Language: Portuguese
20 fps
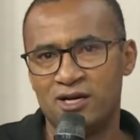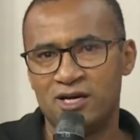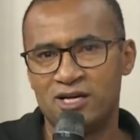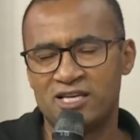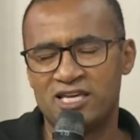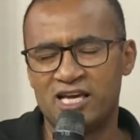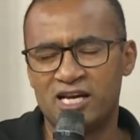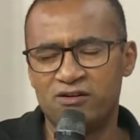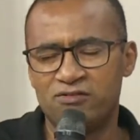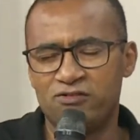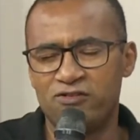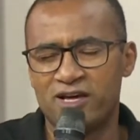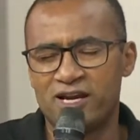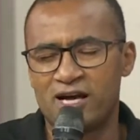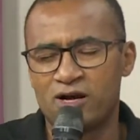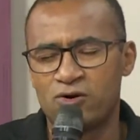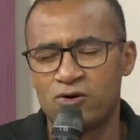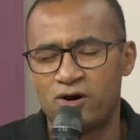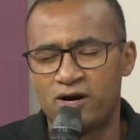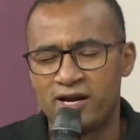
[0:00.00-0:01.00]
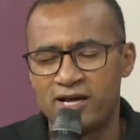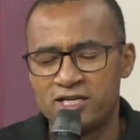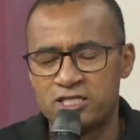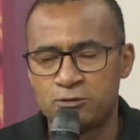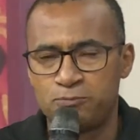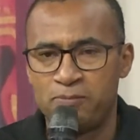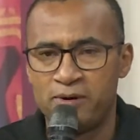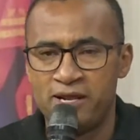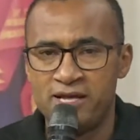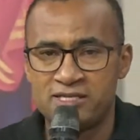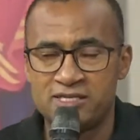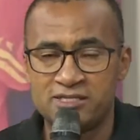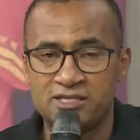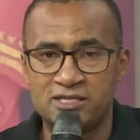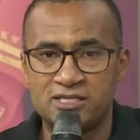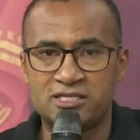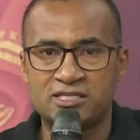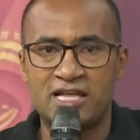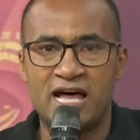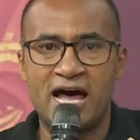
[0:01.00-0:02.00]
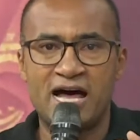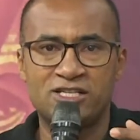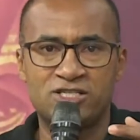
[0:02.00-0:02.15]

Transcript: Queira viver agora a experiência de estar